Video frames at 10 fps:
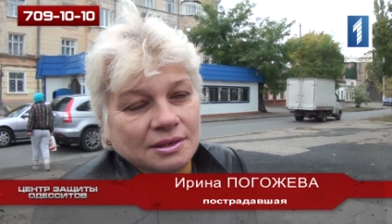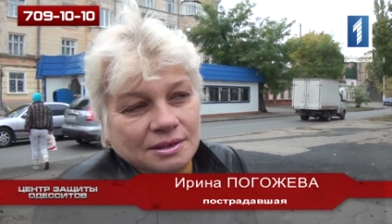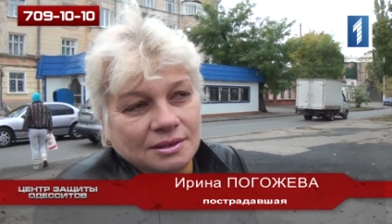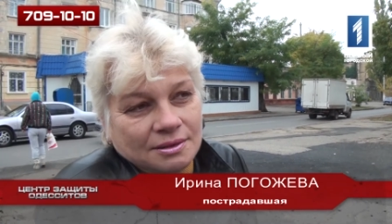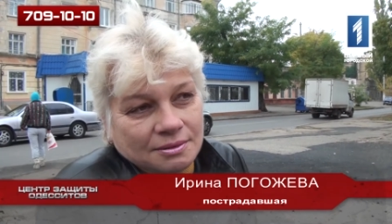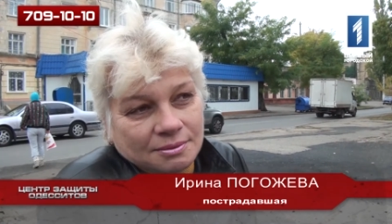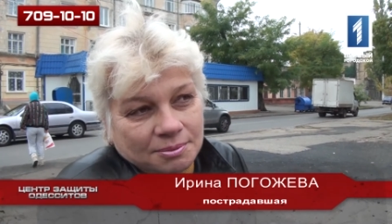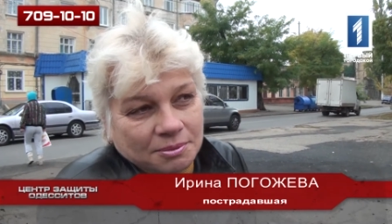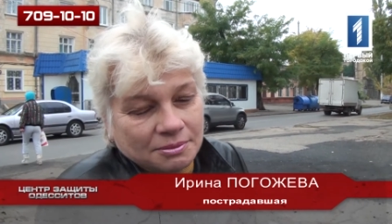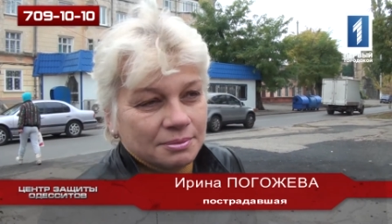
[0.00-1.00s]
и
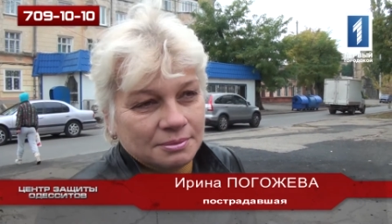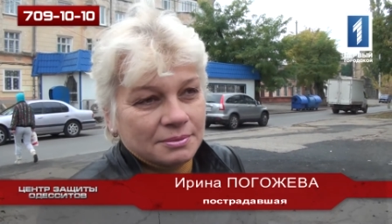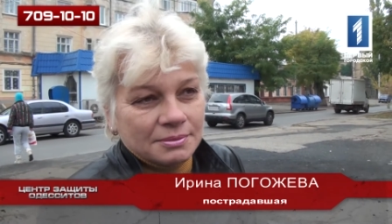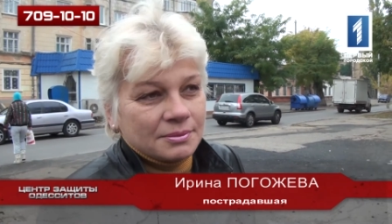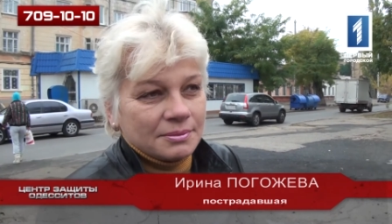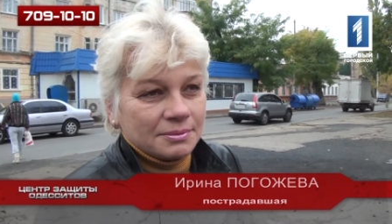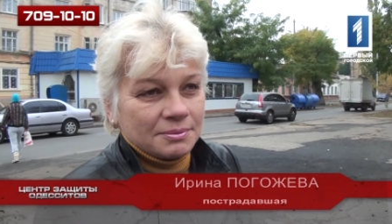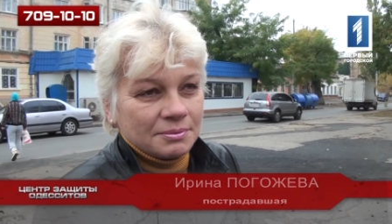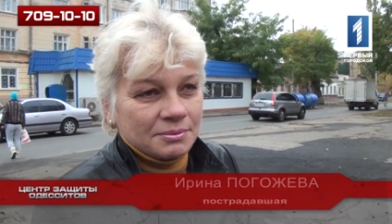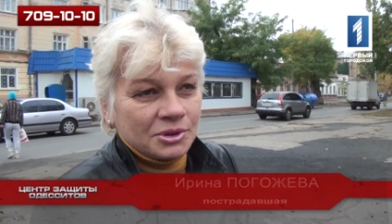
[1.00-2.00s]

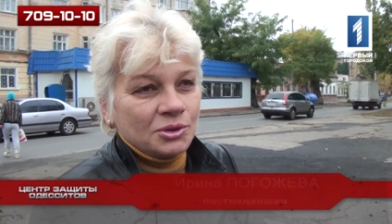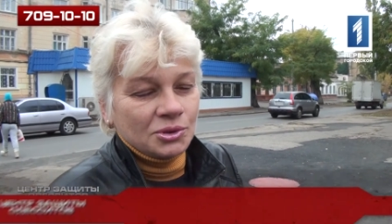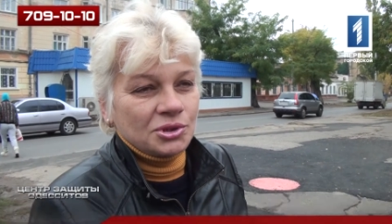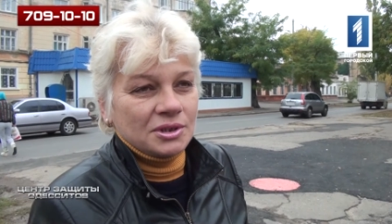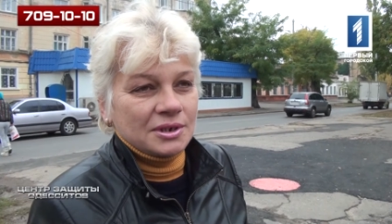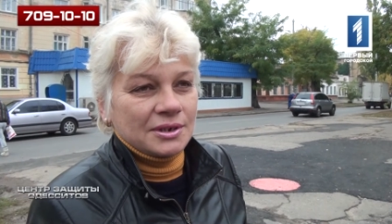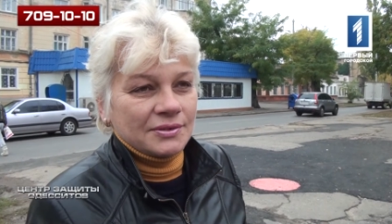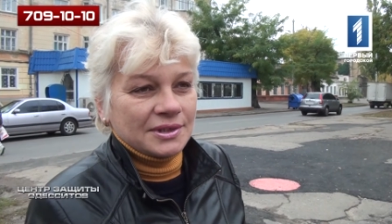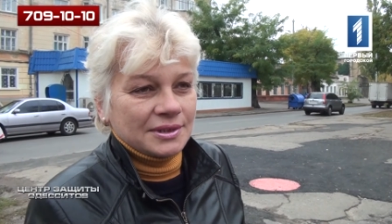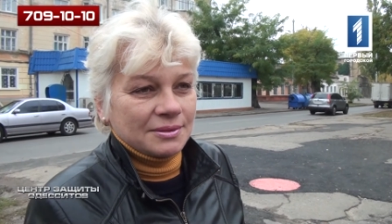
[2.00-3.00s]
мне очень
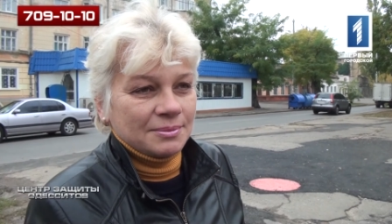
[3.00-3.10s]
нравится.